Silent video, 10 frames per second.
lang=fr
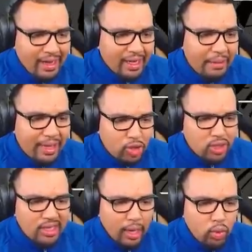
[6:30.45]
Et maintenant,
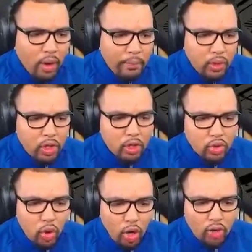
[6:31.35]
c'est à nous un peu de
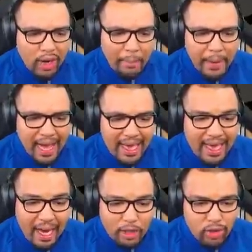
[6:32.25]
rendre l'appareil
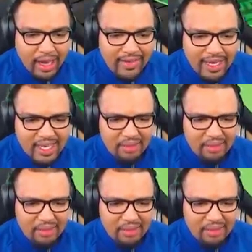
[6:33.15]
à un autre adversaire.